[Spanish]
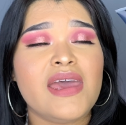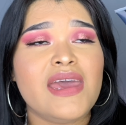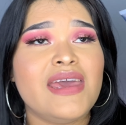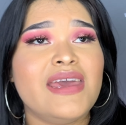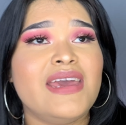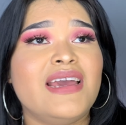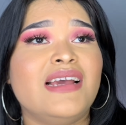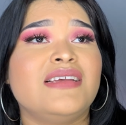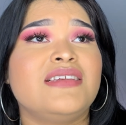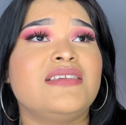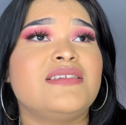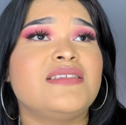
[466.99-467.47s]

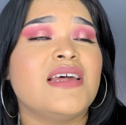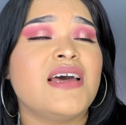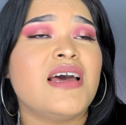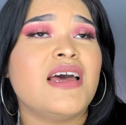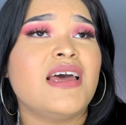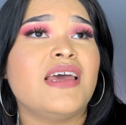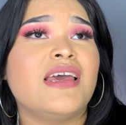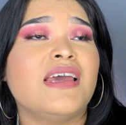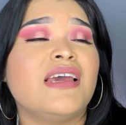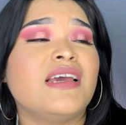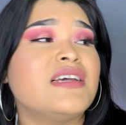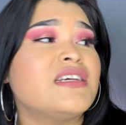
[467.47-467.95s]

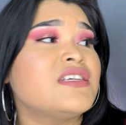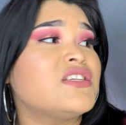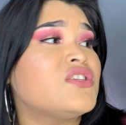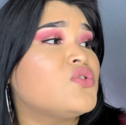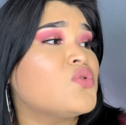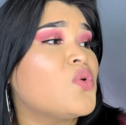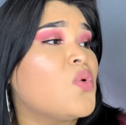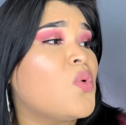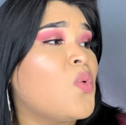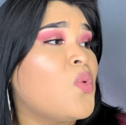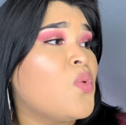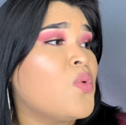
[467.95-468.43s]
Esta
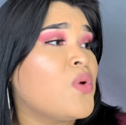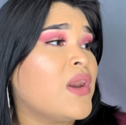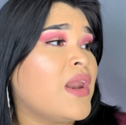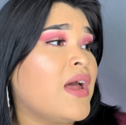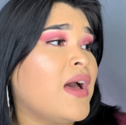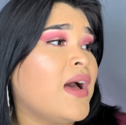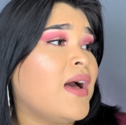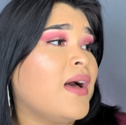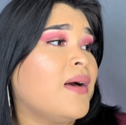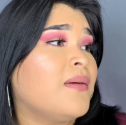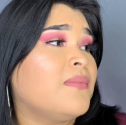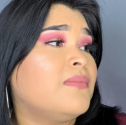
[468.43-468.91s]
es
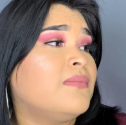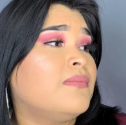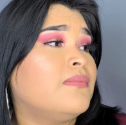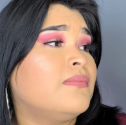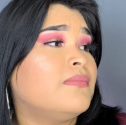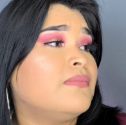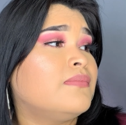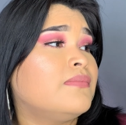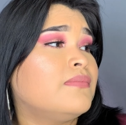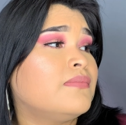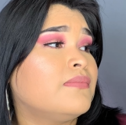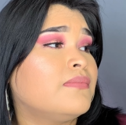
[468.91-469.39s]
una
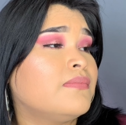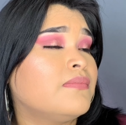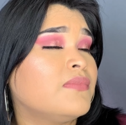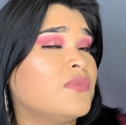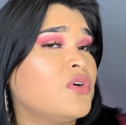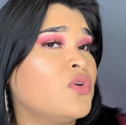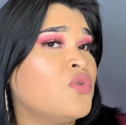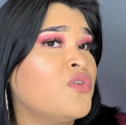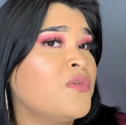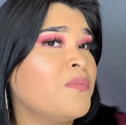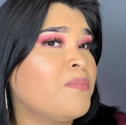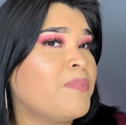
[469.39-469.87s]

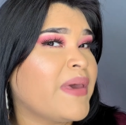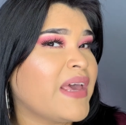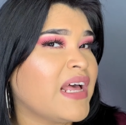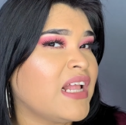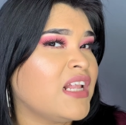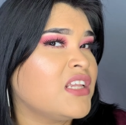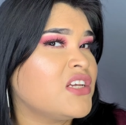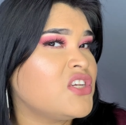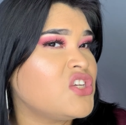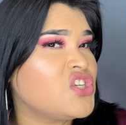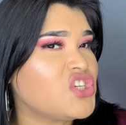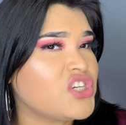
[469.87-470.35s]
un
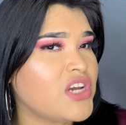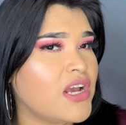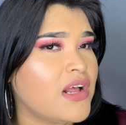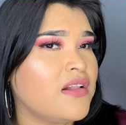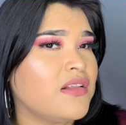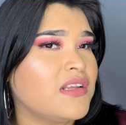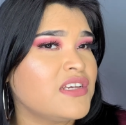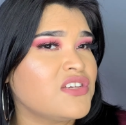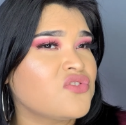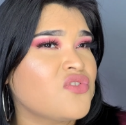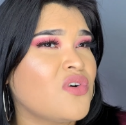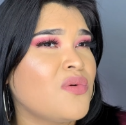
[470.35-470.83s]
peeling
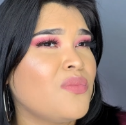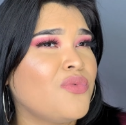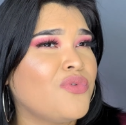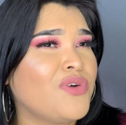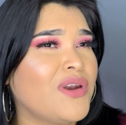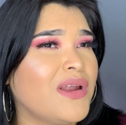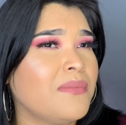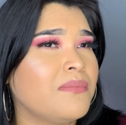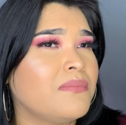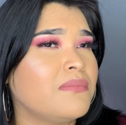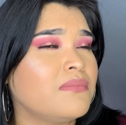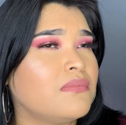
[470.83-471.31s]
gel, es como
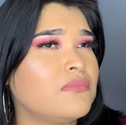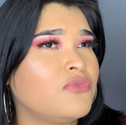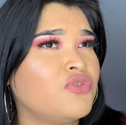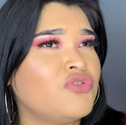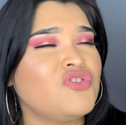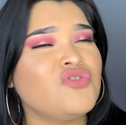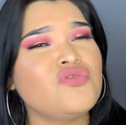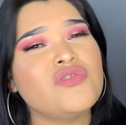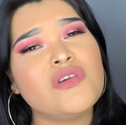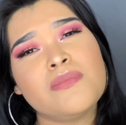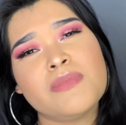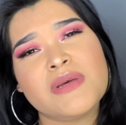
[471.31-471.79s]
una,
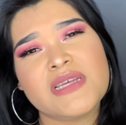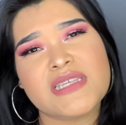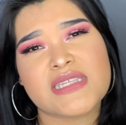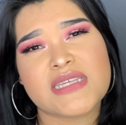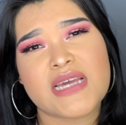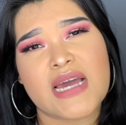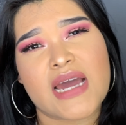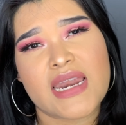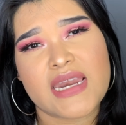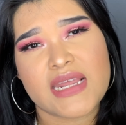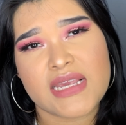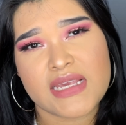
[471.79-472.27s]
no es una
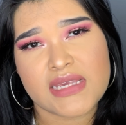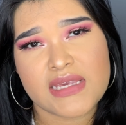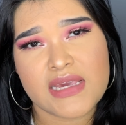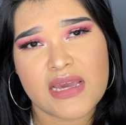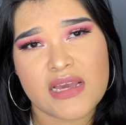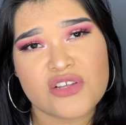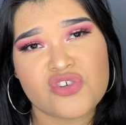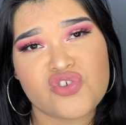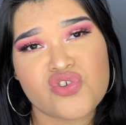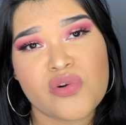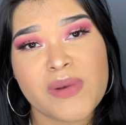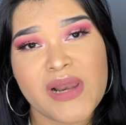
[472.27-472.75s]

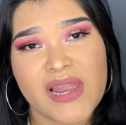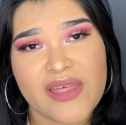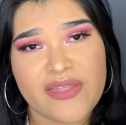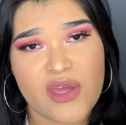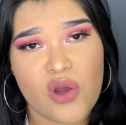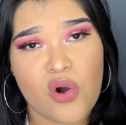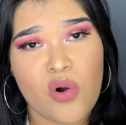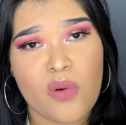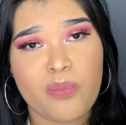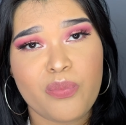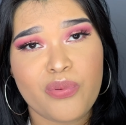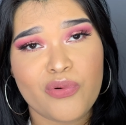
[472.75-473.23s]
mascarilla, yo me la
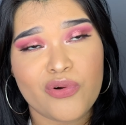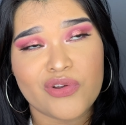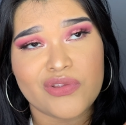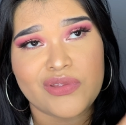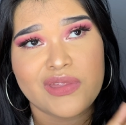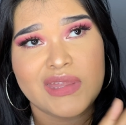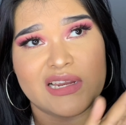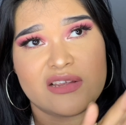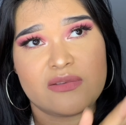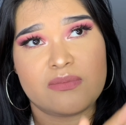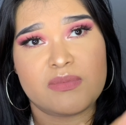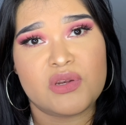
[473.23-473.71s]
dejo por
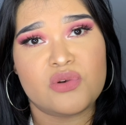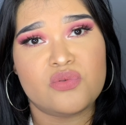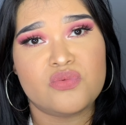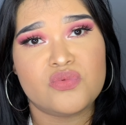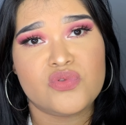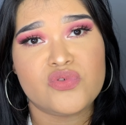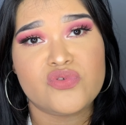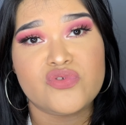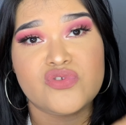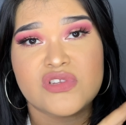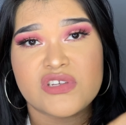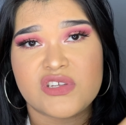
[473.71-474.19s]
3
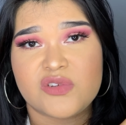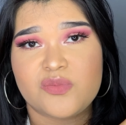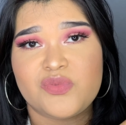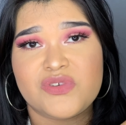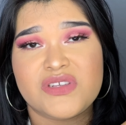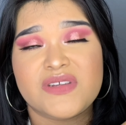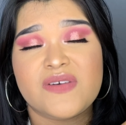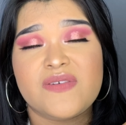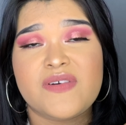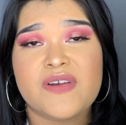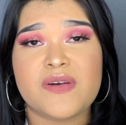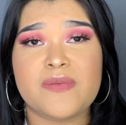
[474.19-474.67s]
minutos
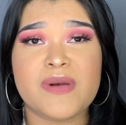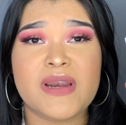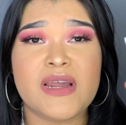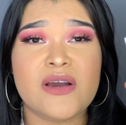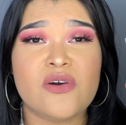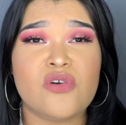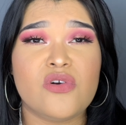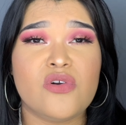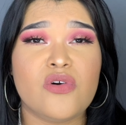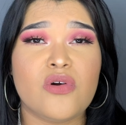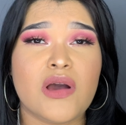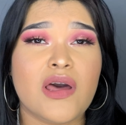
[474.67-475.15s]
después de
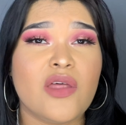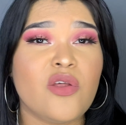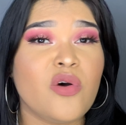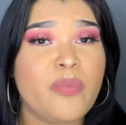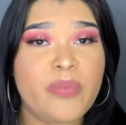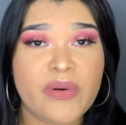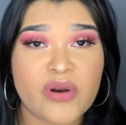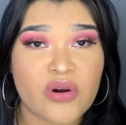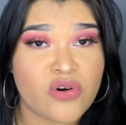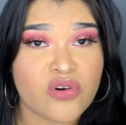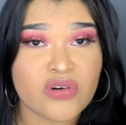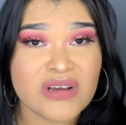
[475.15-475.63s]
la
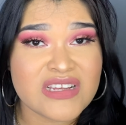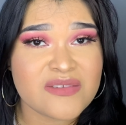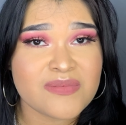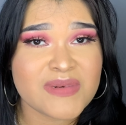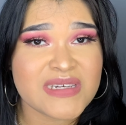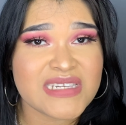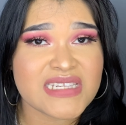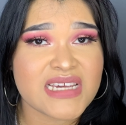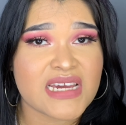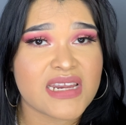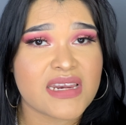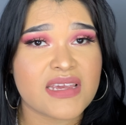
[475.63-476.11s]
colocado, pero no es
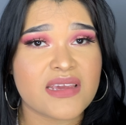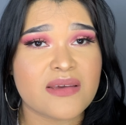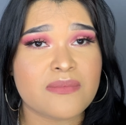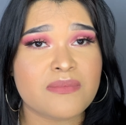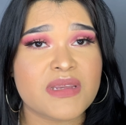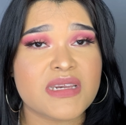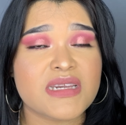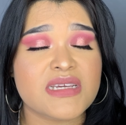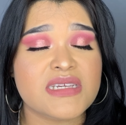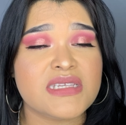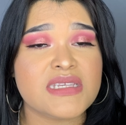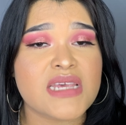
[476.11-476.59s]
mascarilla
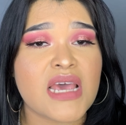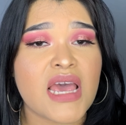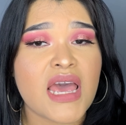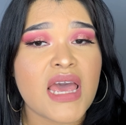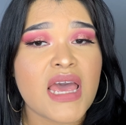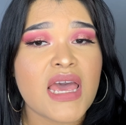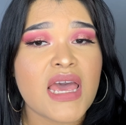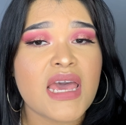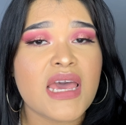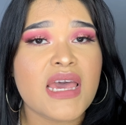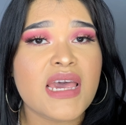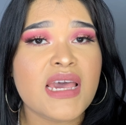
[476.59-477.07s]
minis,
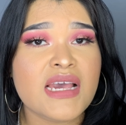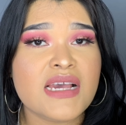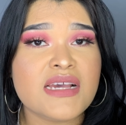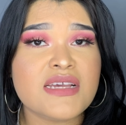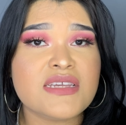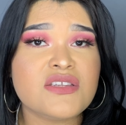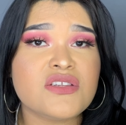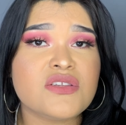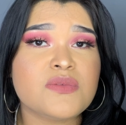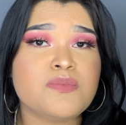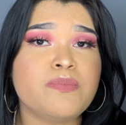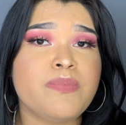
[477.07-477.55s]

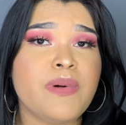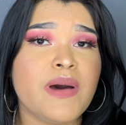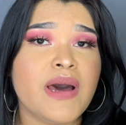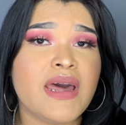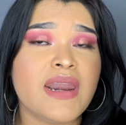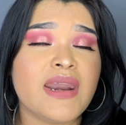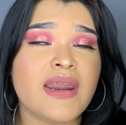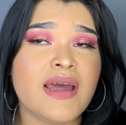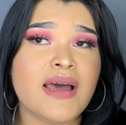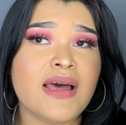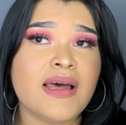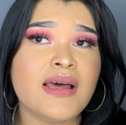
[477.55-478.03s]
es
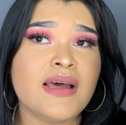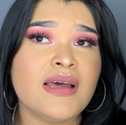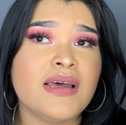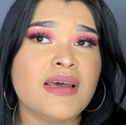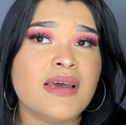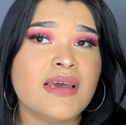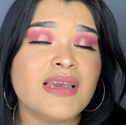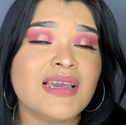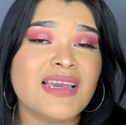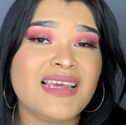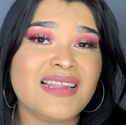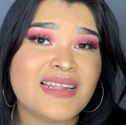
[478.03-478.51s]
para
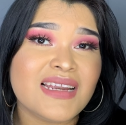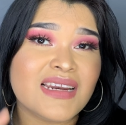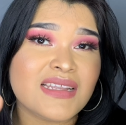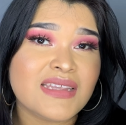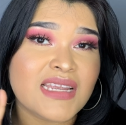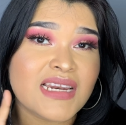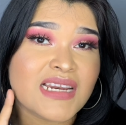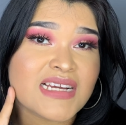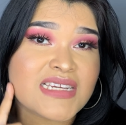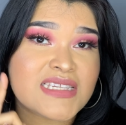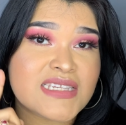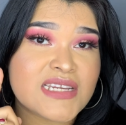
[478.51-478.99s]

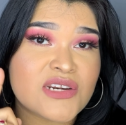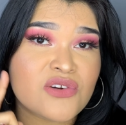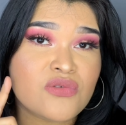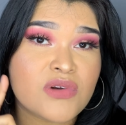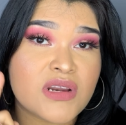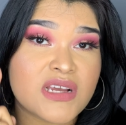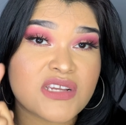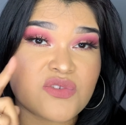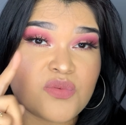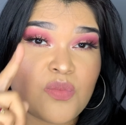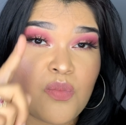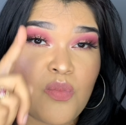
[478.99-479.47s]
quitarte las células